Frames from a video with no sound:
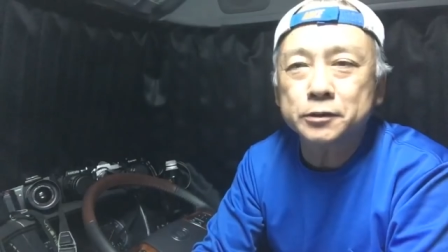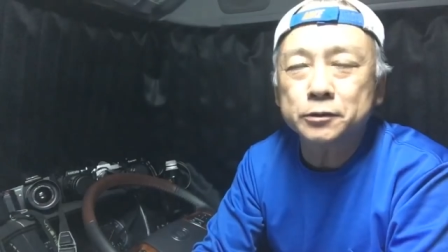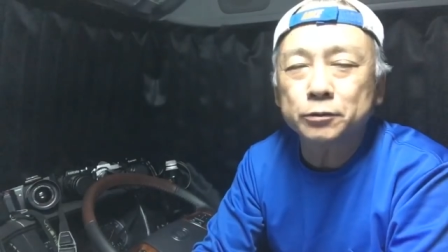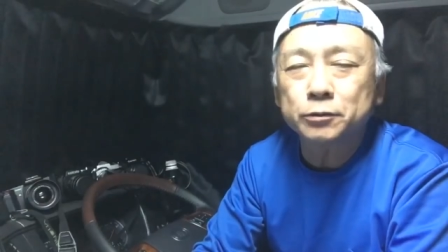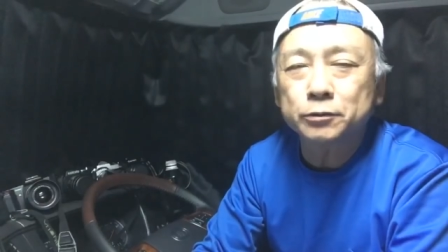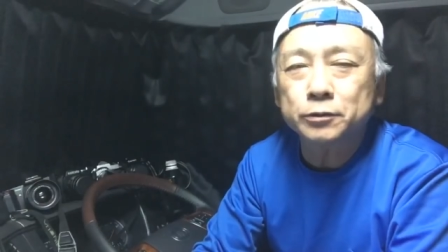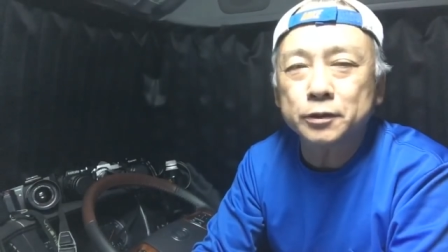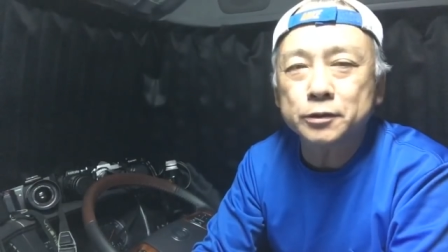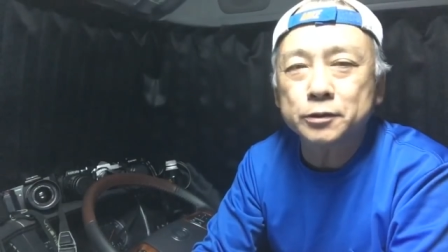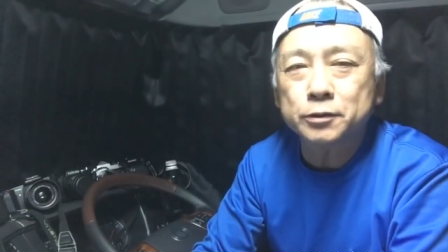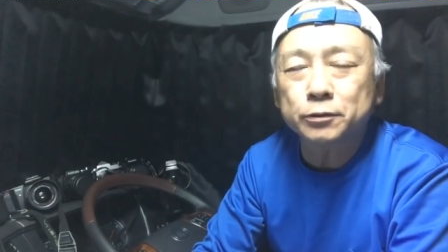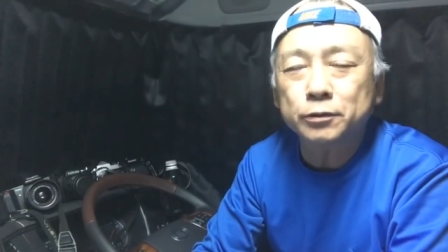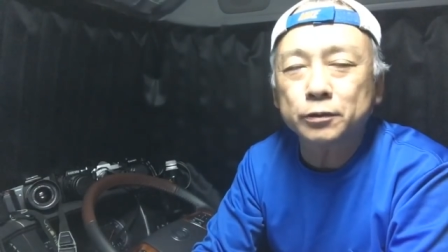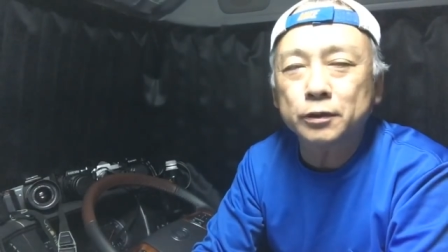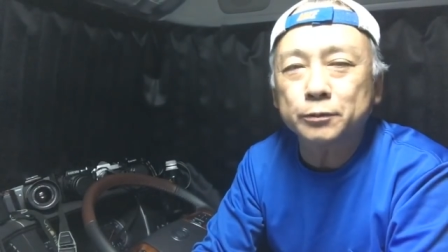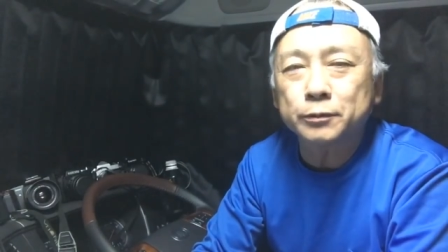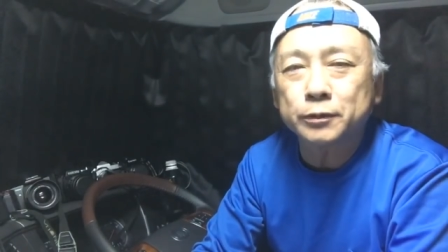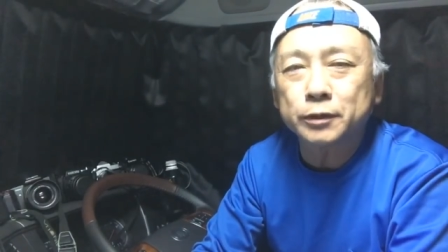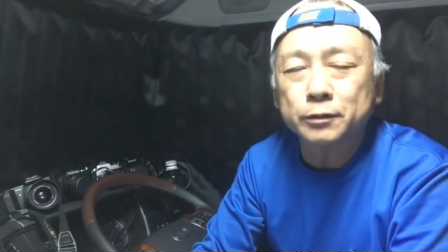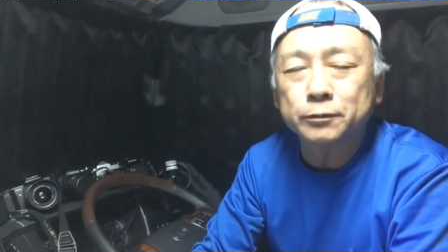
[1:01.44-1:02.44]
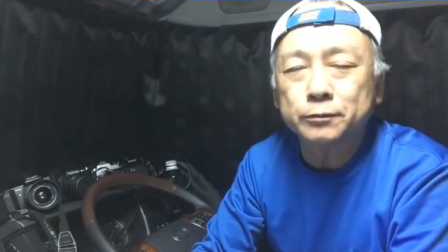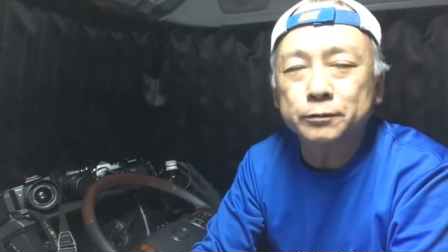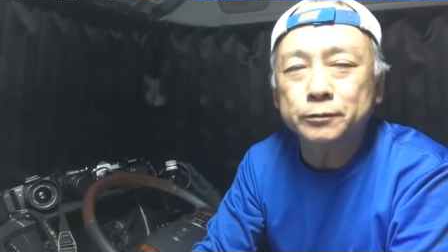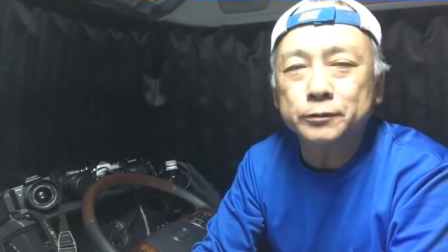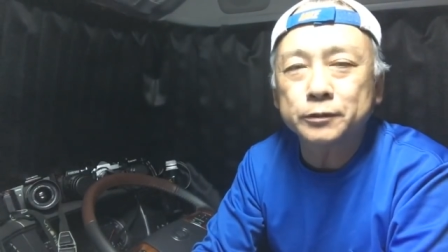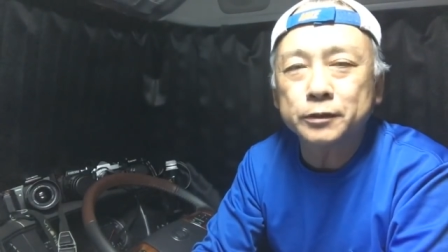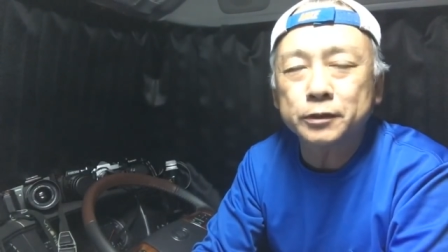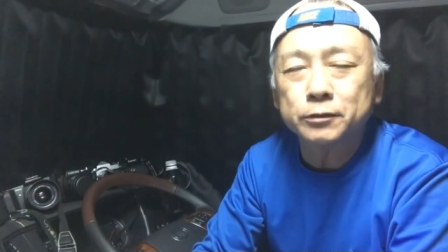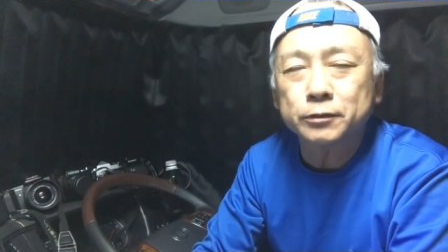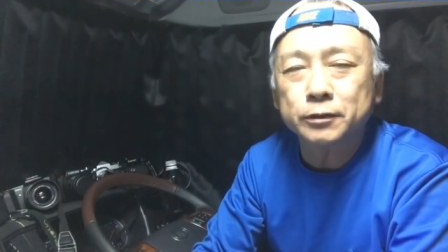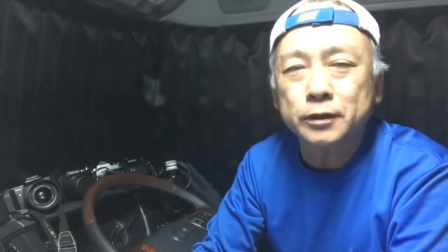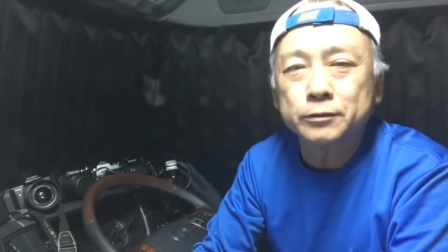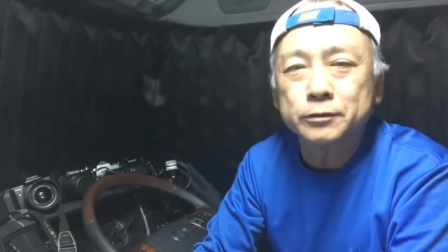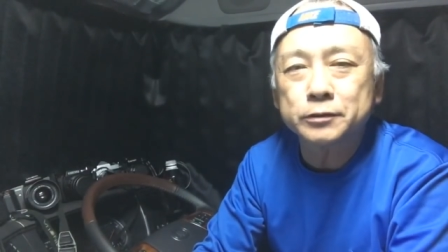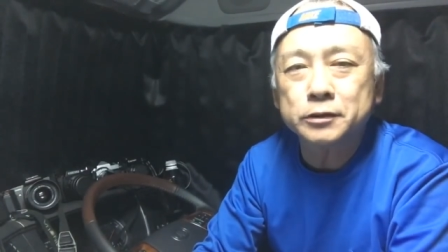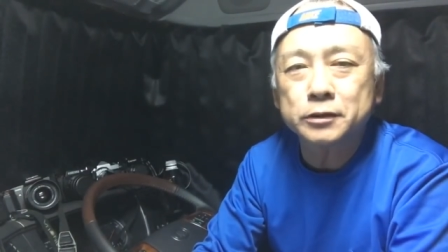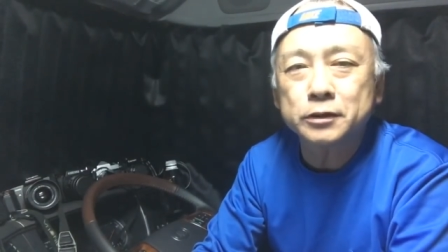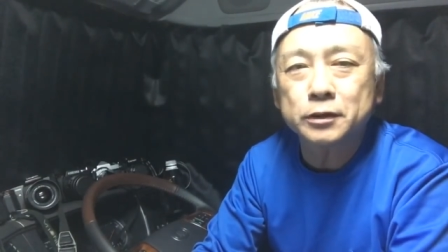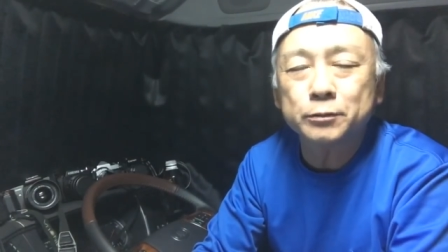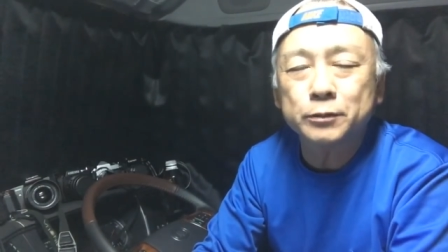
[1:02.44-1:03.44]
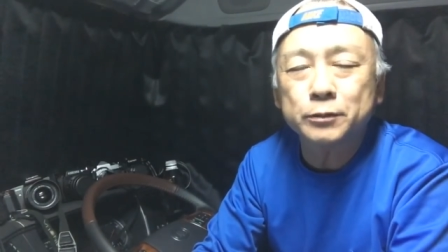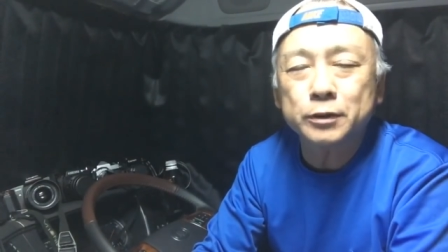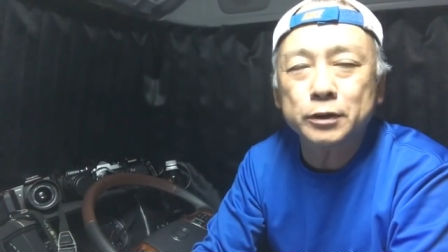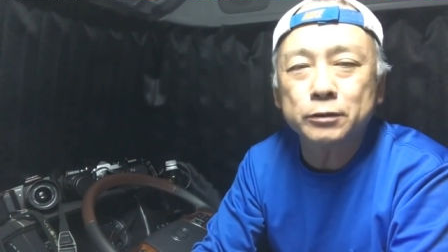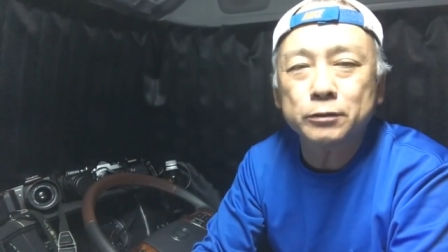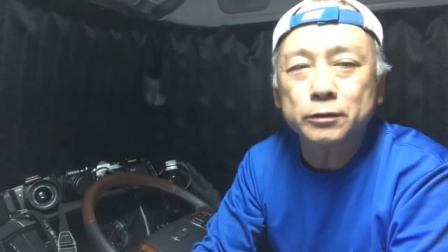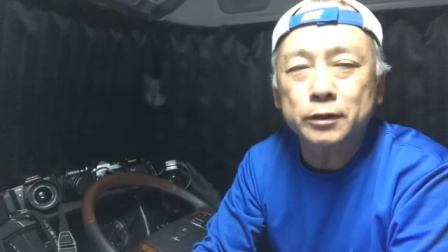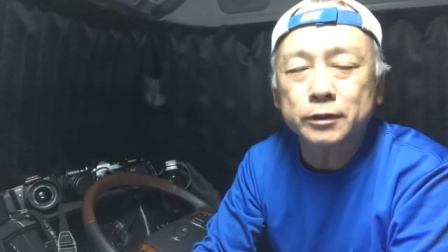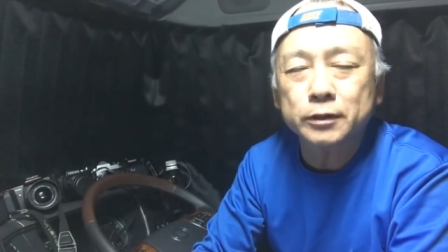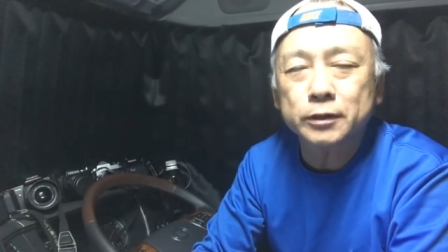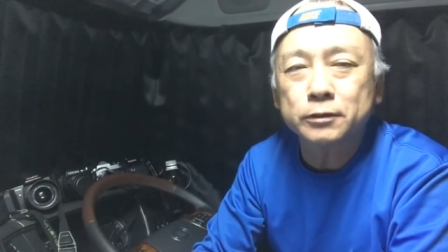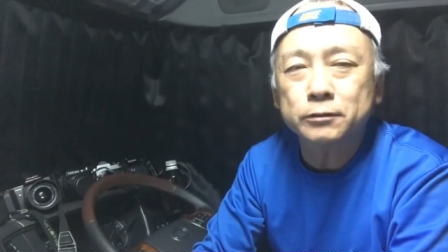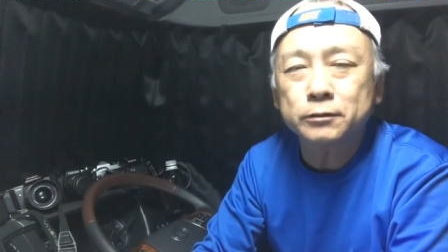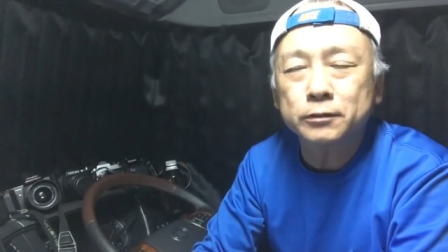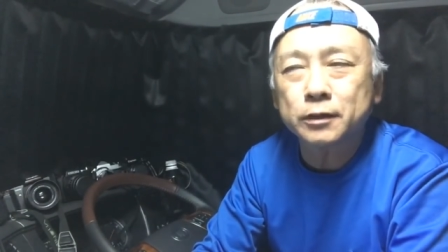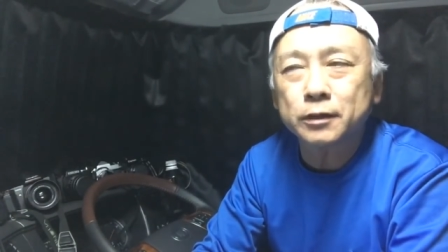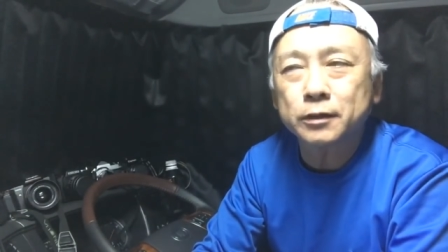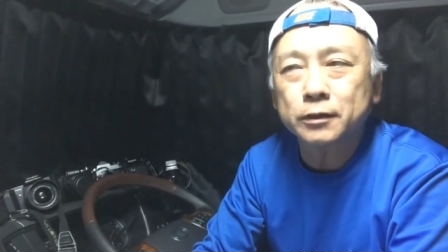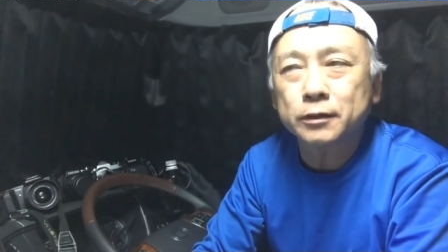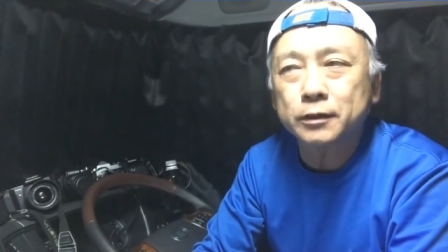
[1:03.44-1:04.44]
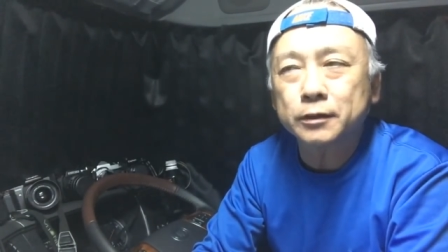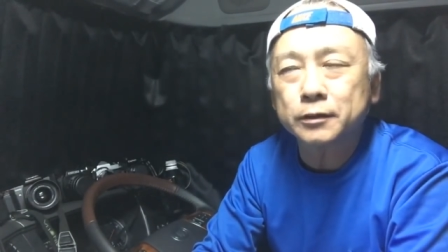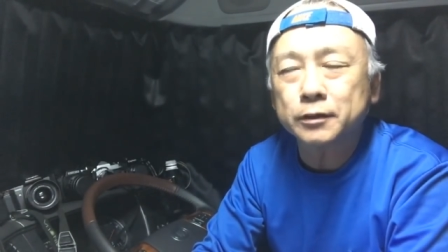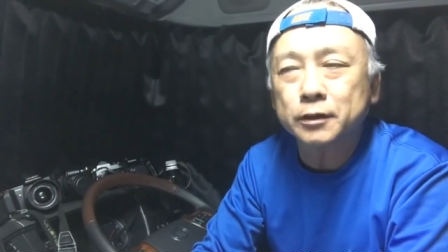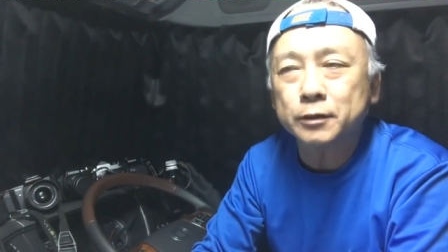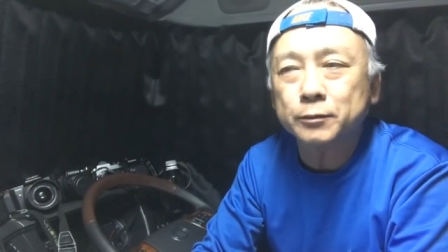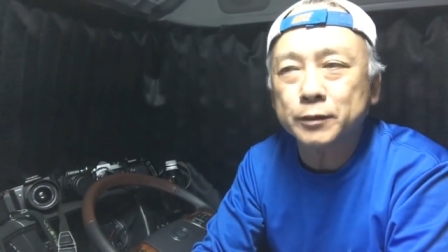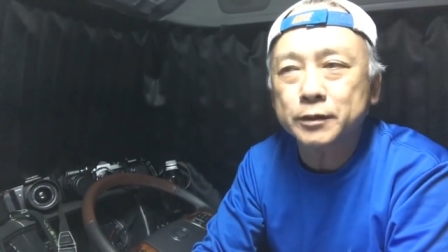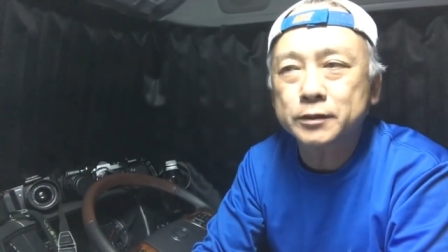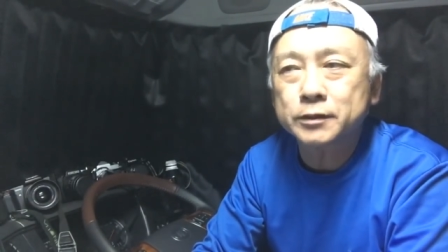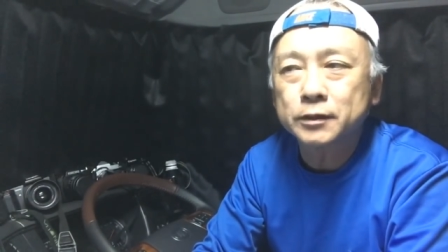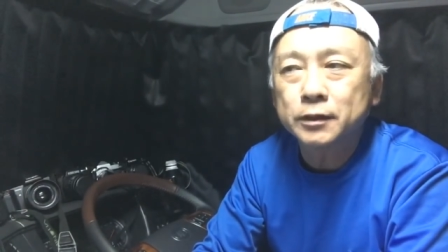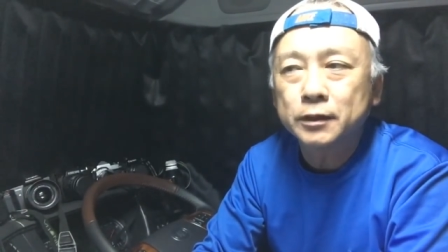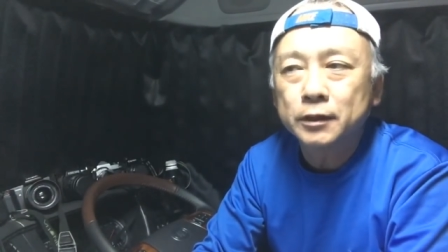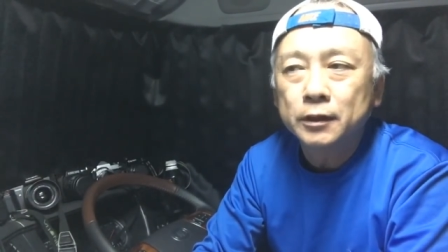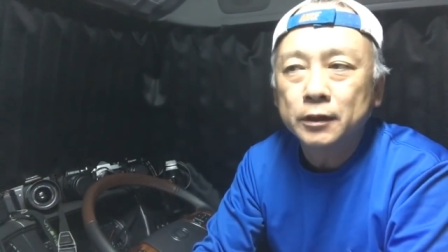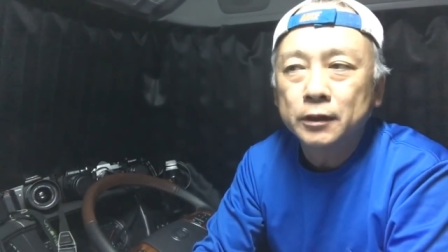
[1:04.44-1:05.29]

撮って、ちょっとでもね、雰囲気を楽しんでもらおうかなっていう考えでいます。